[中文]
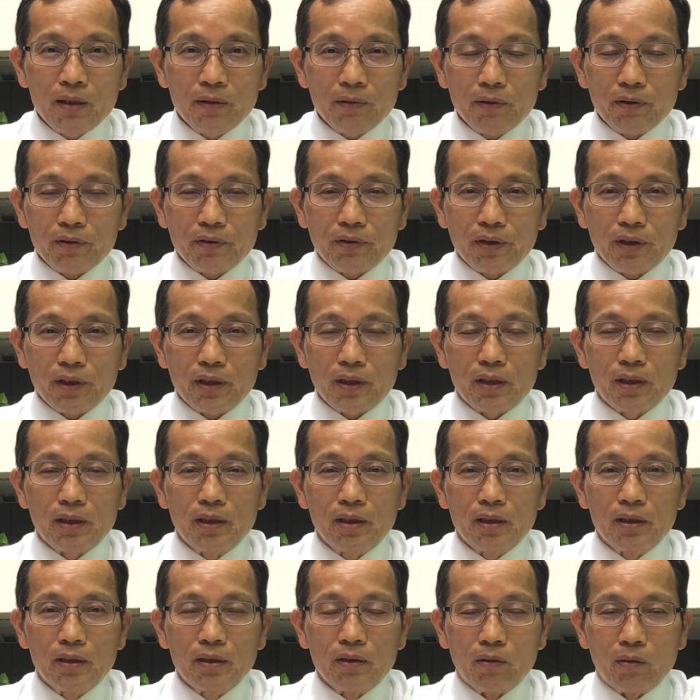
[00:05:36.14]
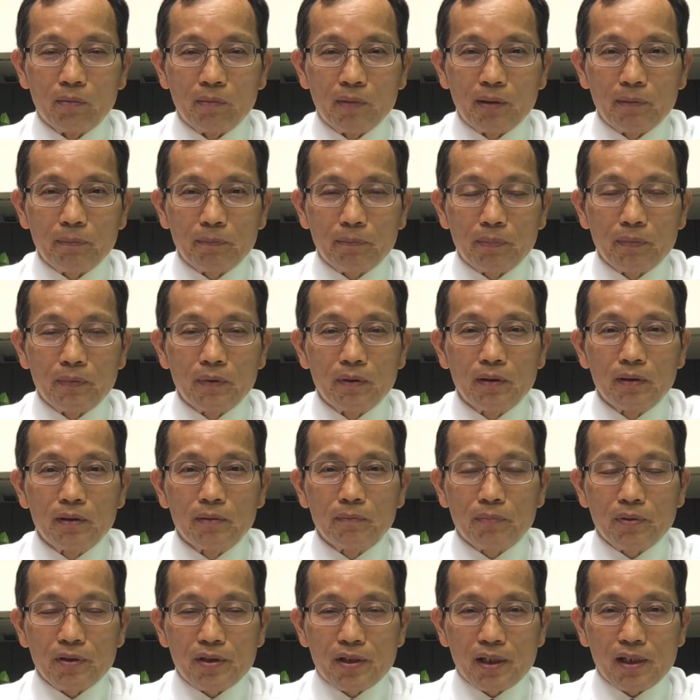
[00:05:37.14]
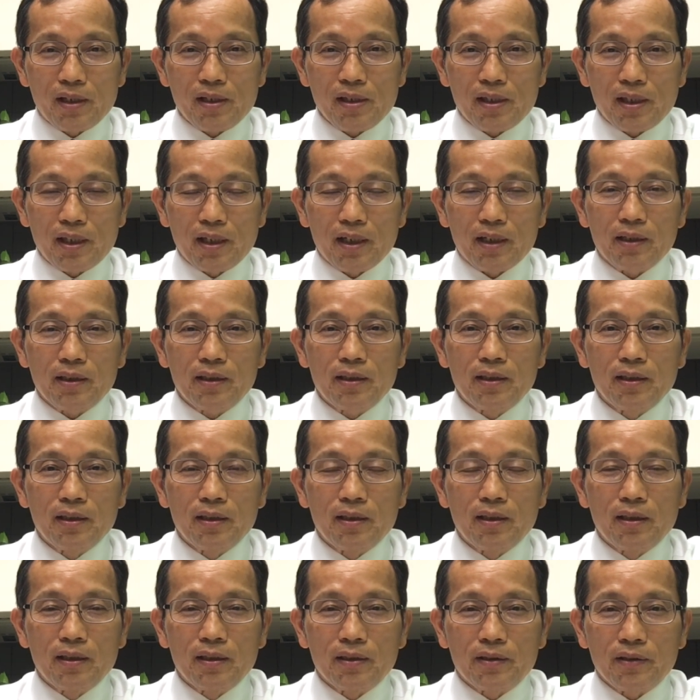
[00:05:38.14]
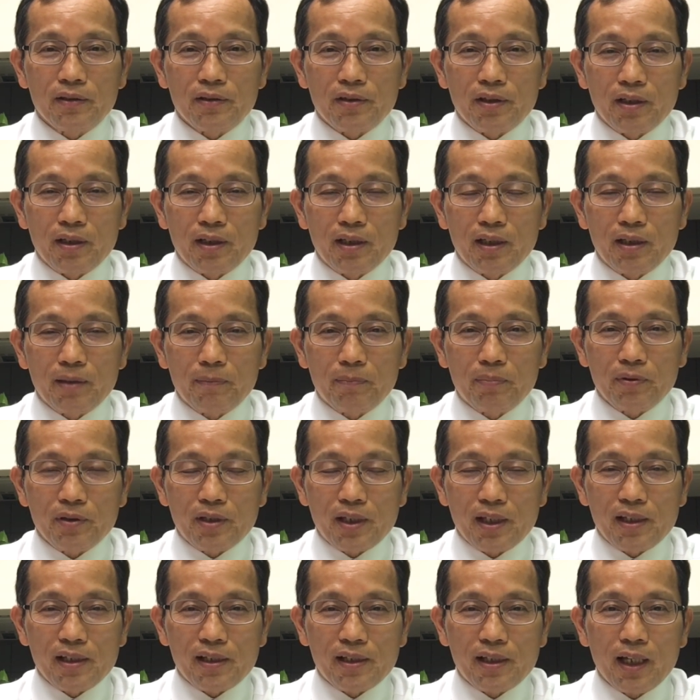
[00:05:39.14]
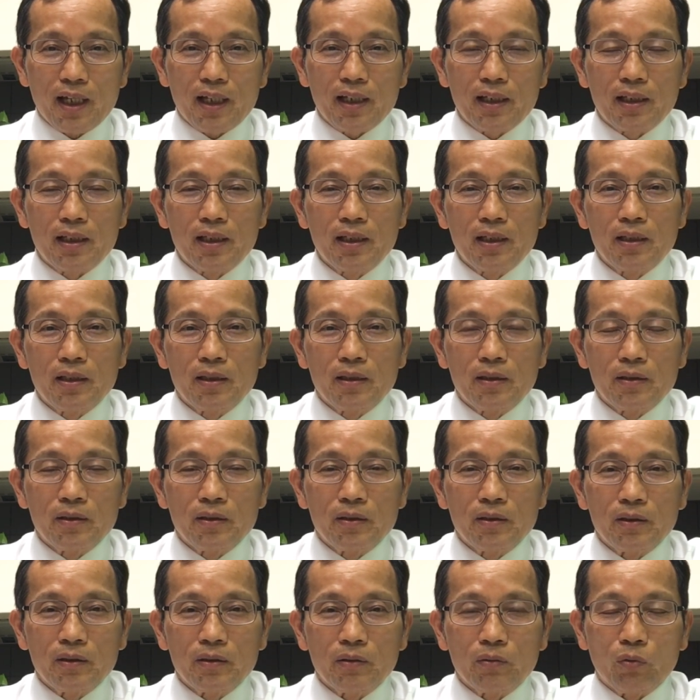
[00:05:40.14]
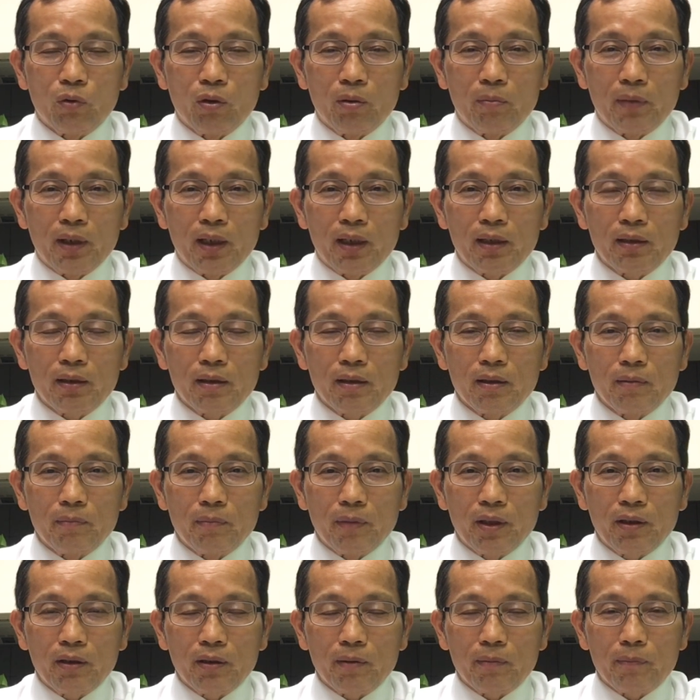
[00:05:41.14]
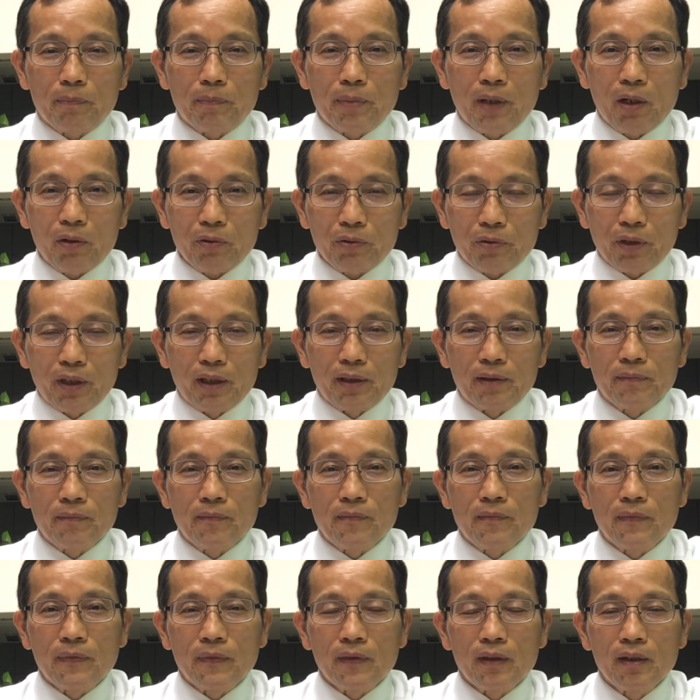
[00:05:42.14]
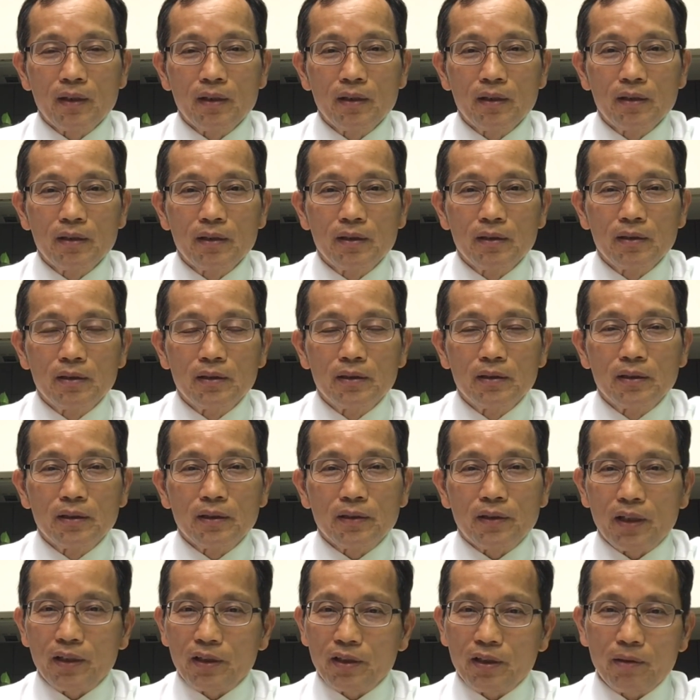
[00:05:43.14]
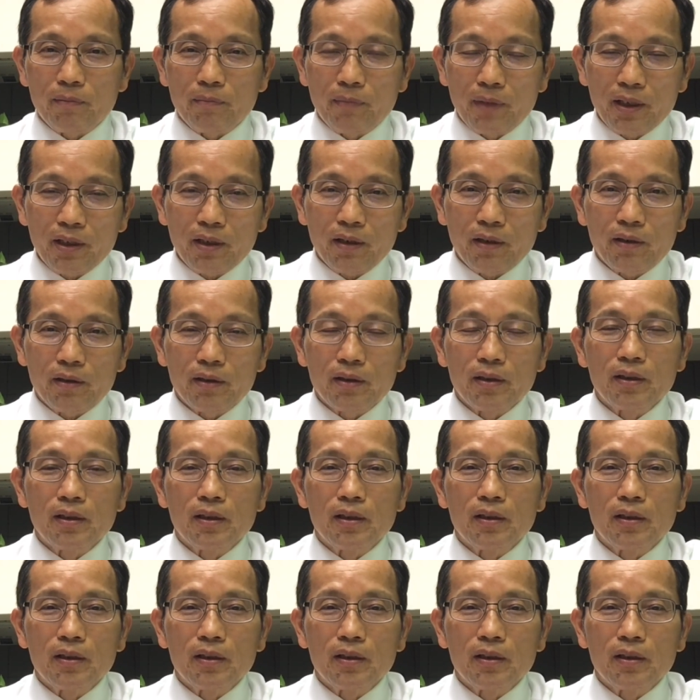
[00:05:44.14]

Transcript: 若是我们不警醒，自己不谨慎，我们没有标准，甚至没有